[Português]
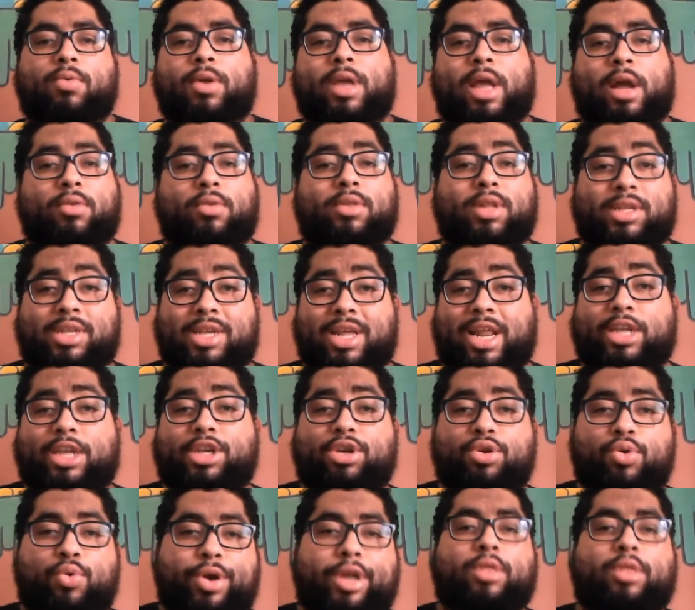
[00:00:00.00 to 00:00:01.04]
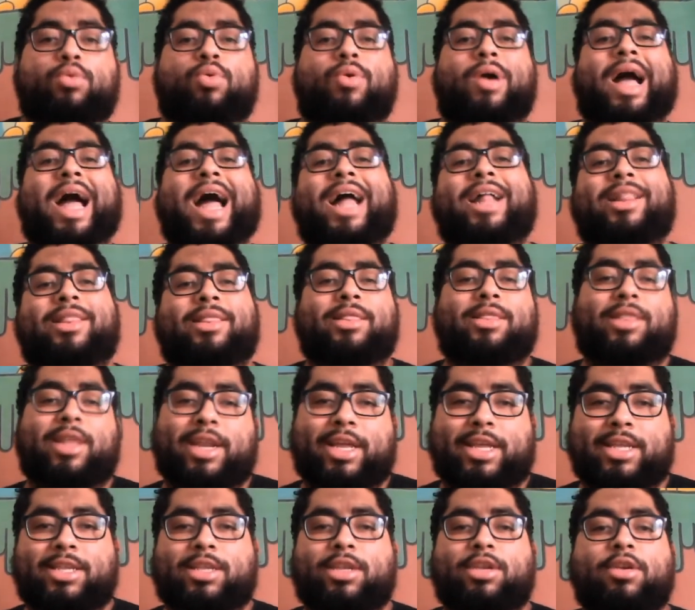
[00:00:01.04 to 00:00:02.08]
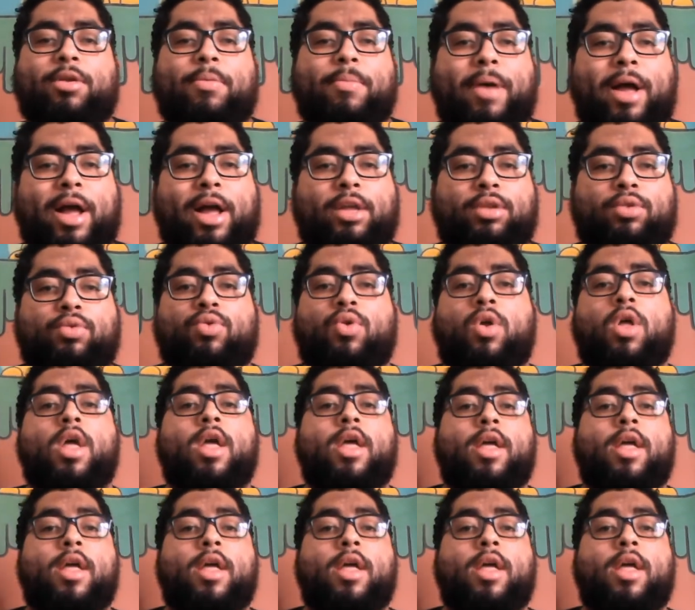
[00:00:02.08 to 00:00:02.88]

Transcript: que acontecerá de 8 a 13 de março,